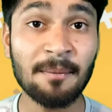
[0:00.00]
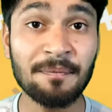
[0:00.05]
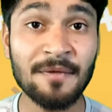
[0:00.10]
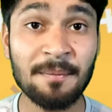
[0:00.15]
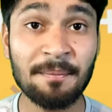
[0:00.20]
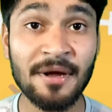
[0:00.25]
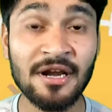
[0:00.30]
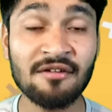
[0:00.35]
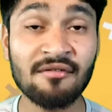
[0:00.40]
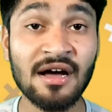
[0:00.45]

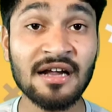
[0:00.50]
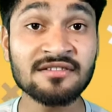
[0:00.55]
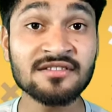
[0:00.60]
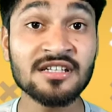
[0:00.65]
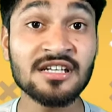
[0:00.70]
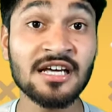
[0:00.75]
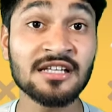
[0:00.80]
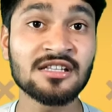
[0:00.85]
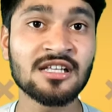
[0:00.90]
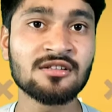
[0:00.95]
अपने परिवार
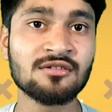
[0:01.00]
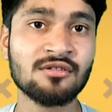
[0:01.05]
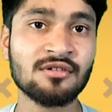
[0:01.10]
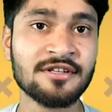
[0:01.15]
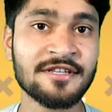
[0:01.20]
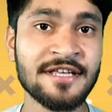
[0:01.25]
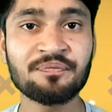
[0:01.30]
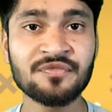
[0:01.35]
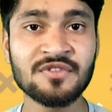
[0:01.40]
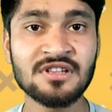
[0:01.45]
से नाता
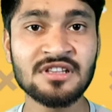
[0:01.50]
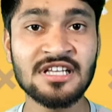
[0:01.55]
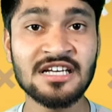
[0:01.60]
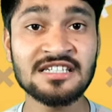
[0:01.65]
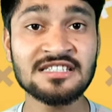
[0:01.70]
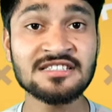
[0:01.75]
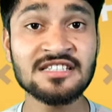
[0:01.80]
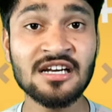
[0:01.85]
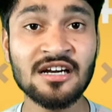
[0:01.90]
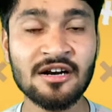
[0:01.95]
तोड़ दिया
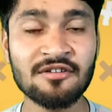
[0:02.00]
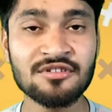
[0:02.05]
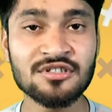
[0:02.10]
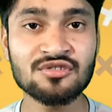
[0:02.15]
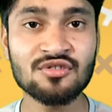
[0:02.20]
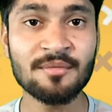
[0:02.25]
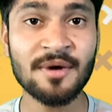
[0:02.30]
दरअसल रविश